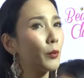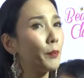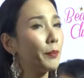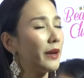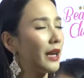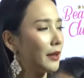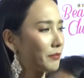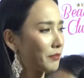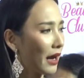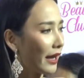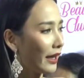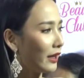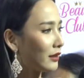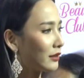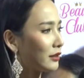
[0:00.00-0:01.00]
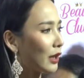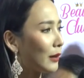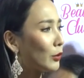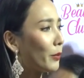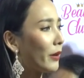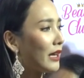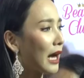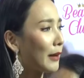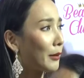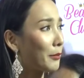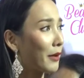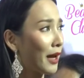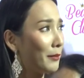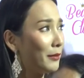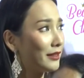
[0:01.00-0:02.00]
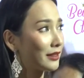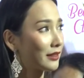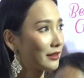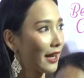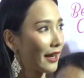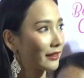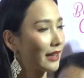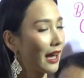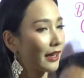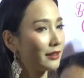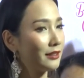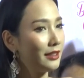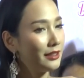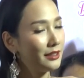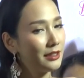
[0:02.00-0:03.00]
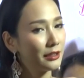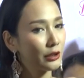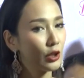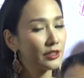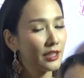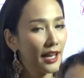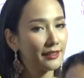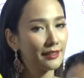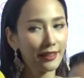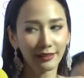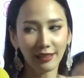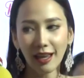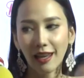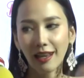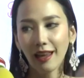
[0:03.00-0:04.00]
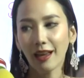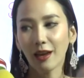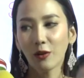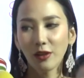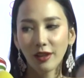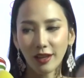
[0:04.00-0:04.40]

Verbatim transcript: องเปลี่ยนไป คืออันต้องพยายามทำให้มันแตกต่างนิดนึง นอกจากการแต่งหน้าแล้ว